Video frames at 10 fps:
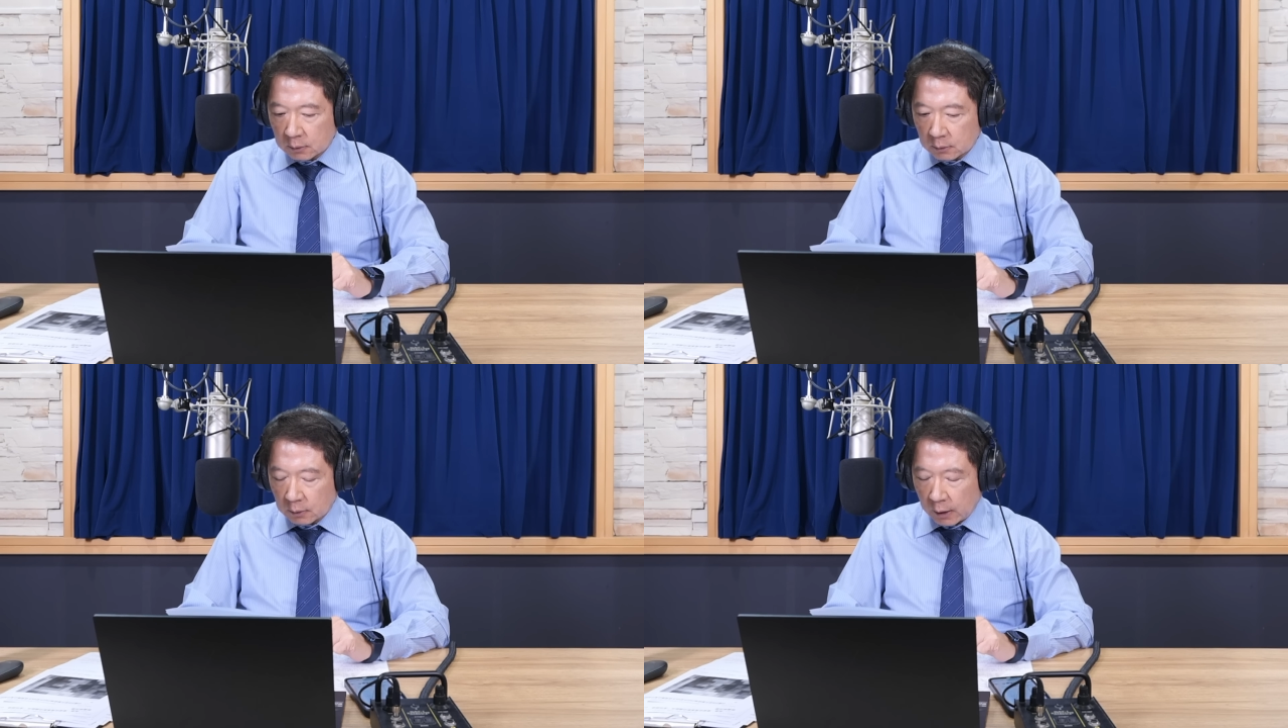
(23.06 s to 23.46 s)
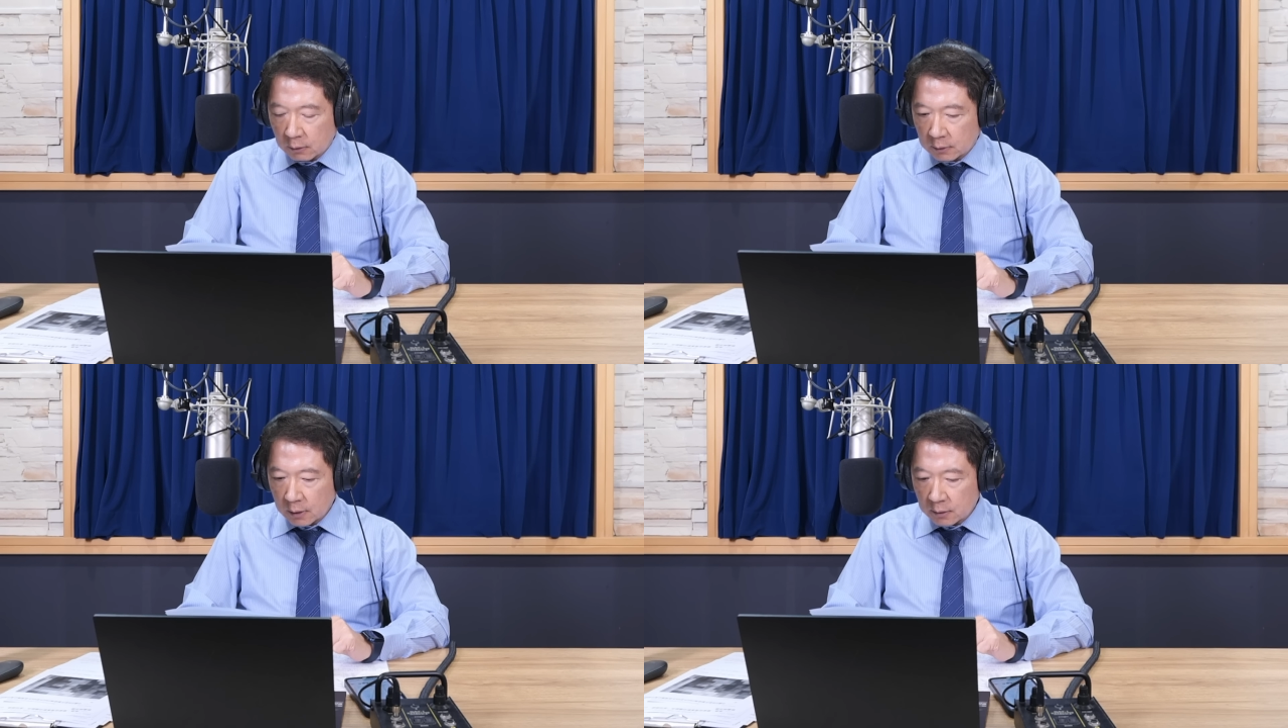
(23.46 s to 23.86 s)
还
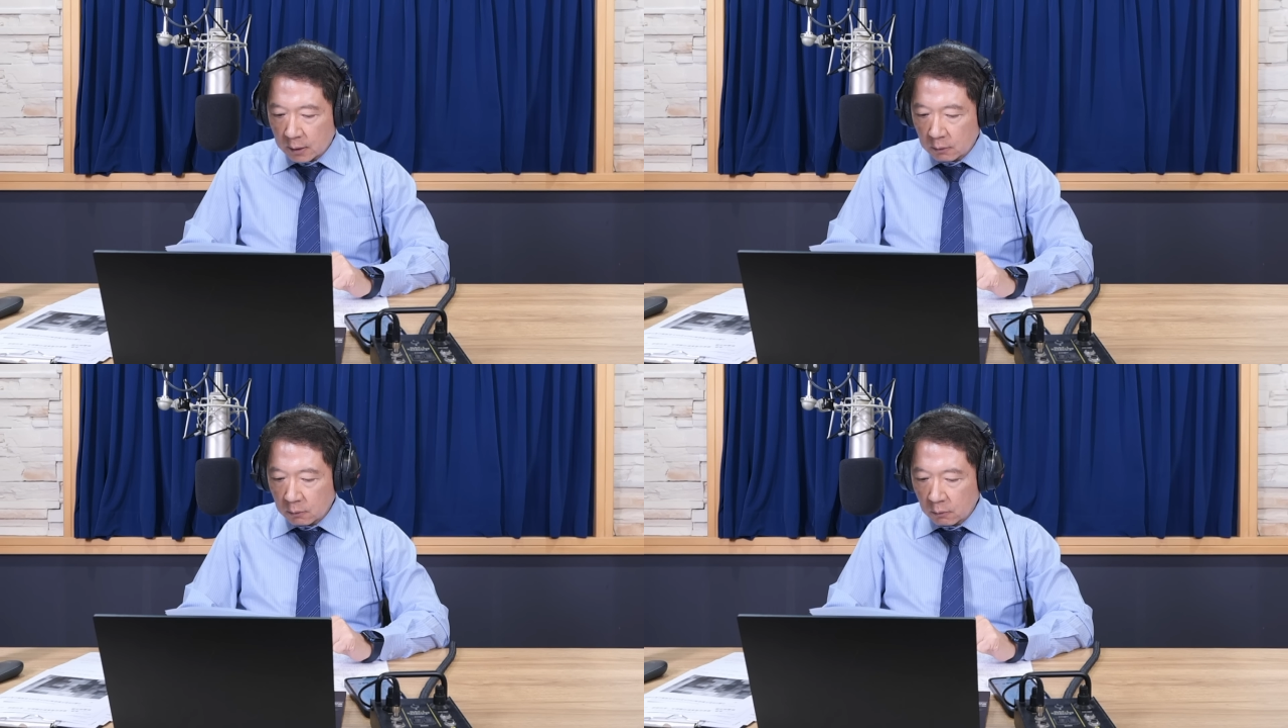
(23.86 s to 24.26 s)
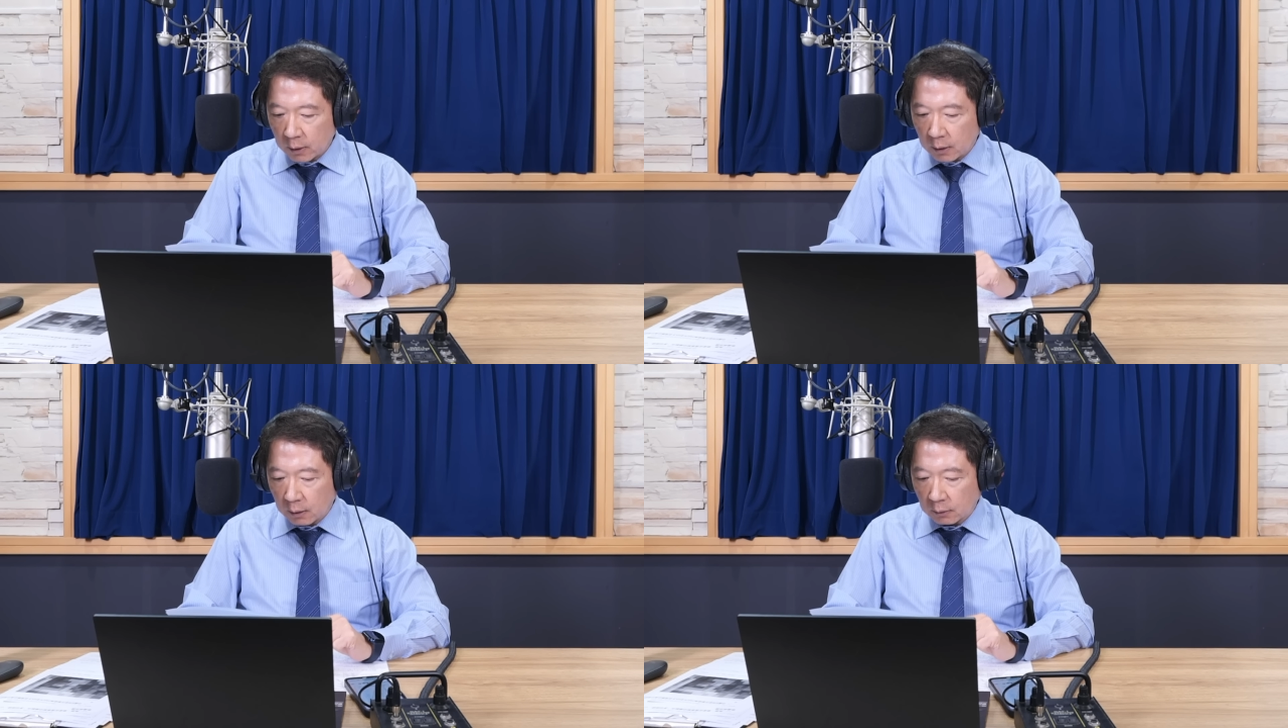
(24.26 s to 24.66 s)
有证监
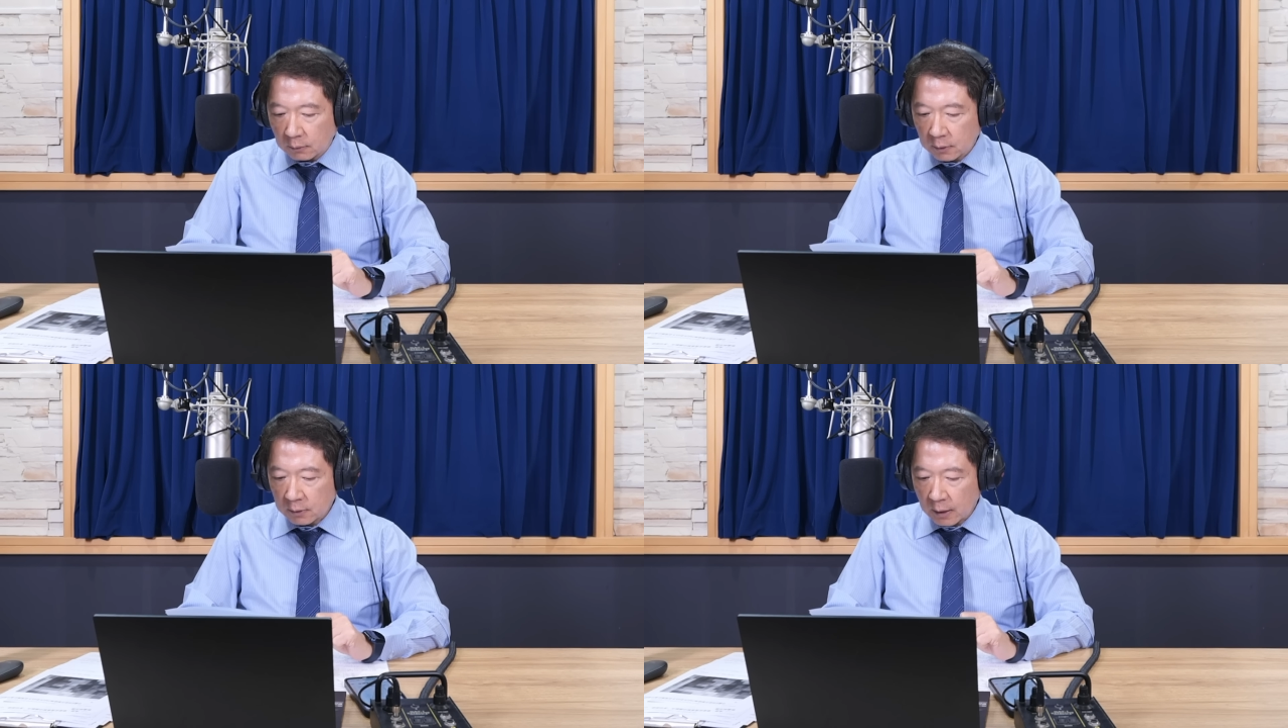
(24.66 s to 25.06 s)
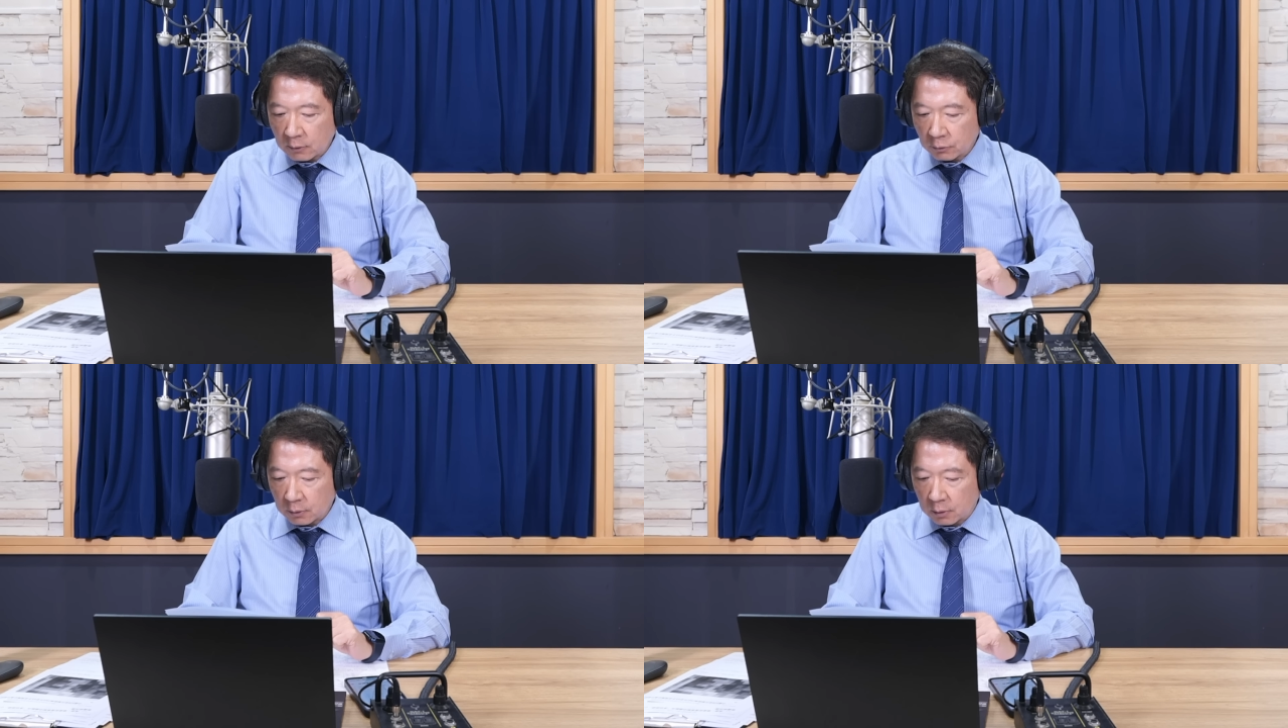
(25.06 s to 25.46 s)
会哈，这
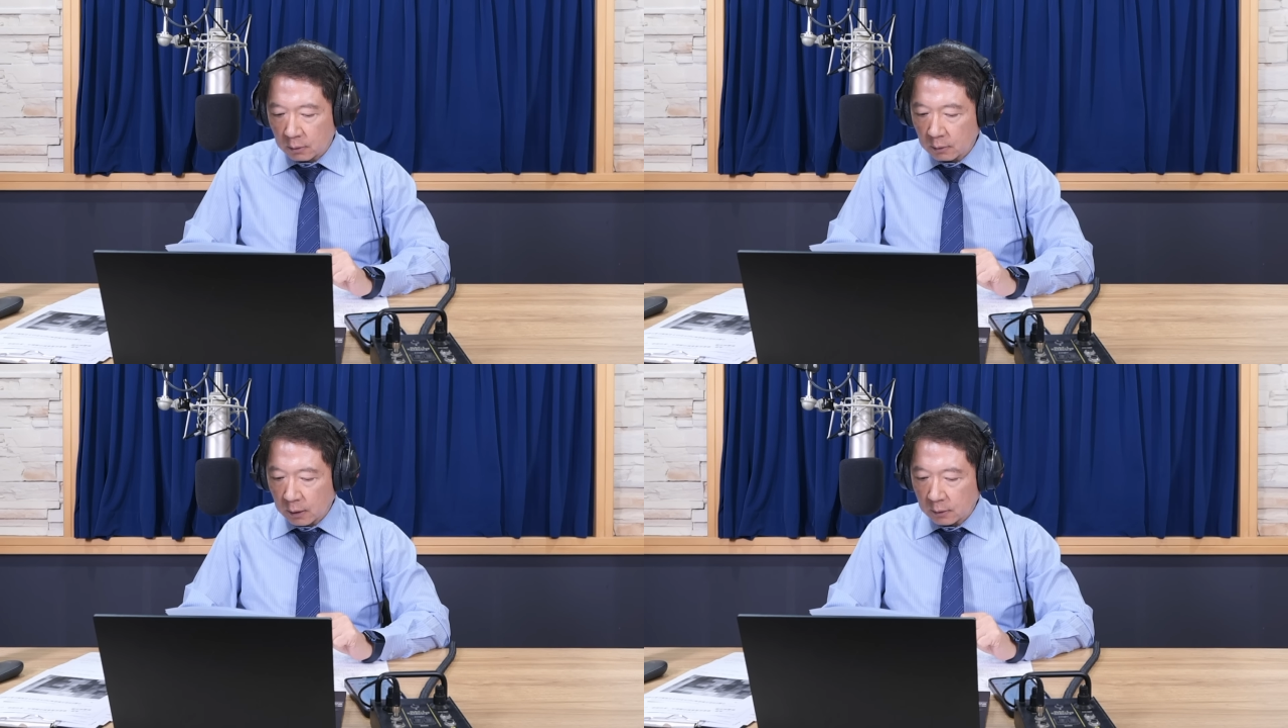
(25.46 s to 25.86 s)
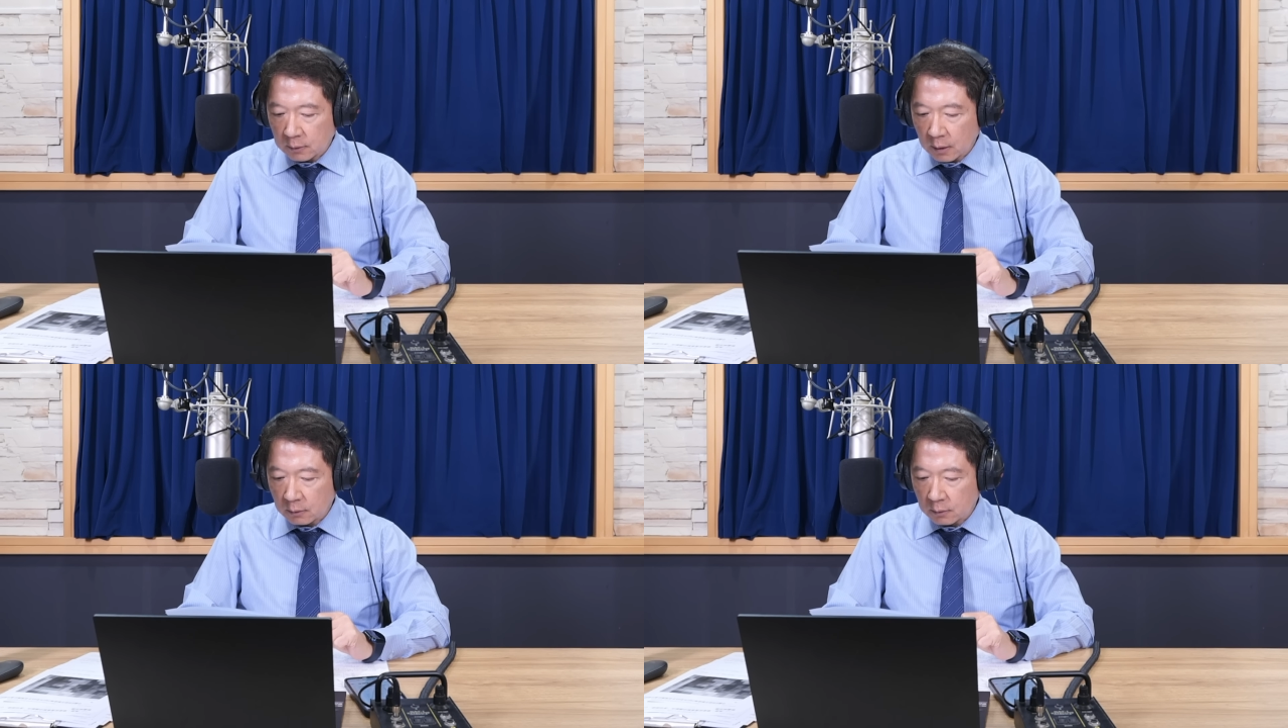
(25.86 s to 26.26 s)
三巨头啊，
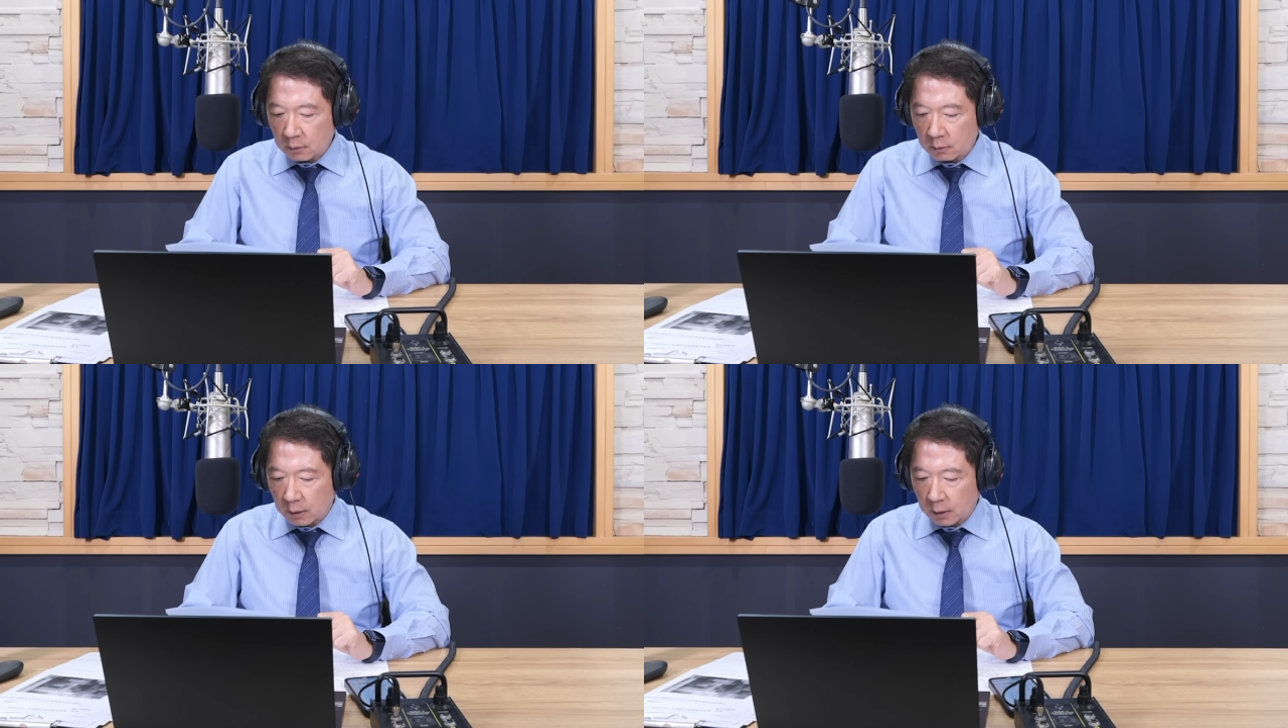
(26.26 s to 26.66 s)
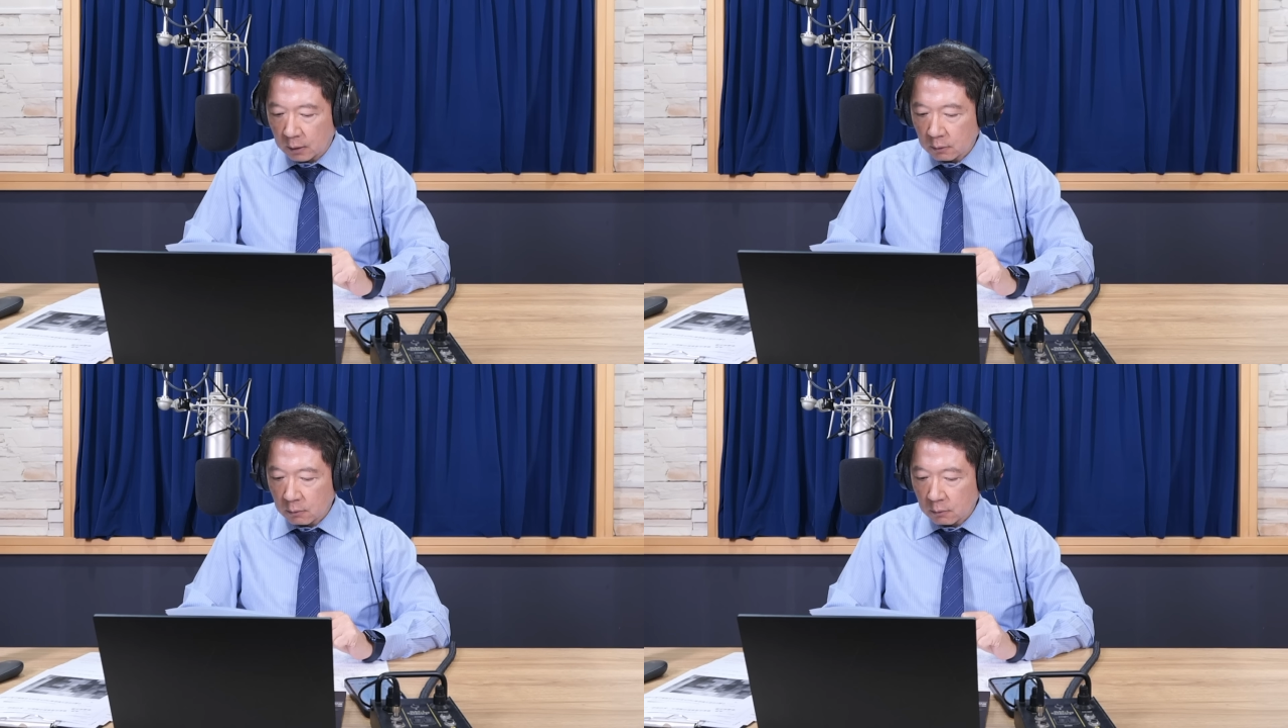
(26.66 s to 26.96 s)
上周啊，